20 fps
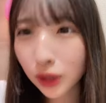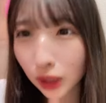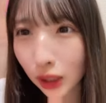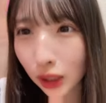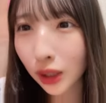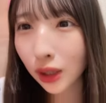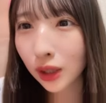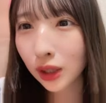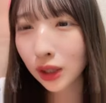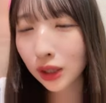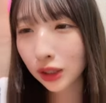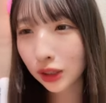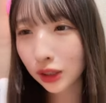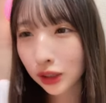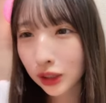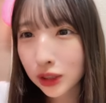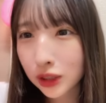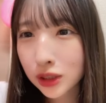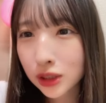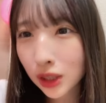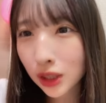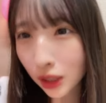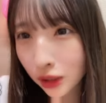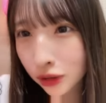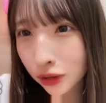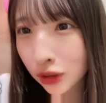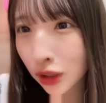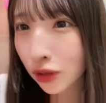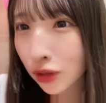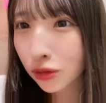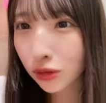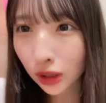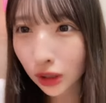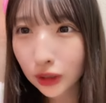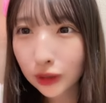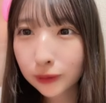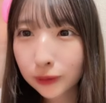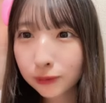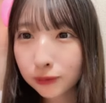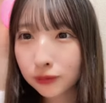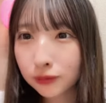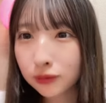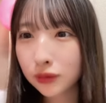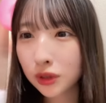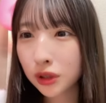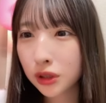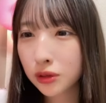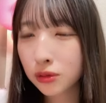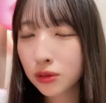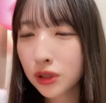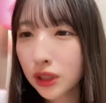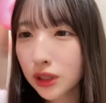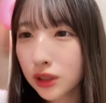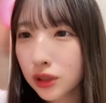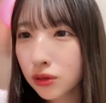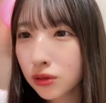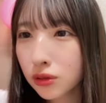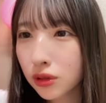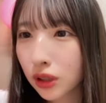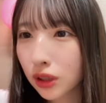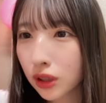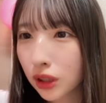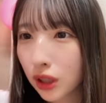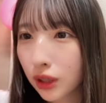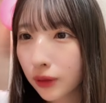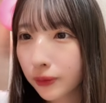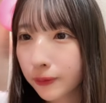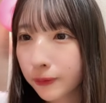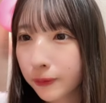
か月額なのかそりゃそうだね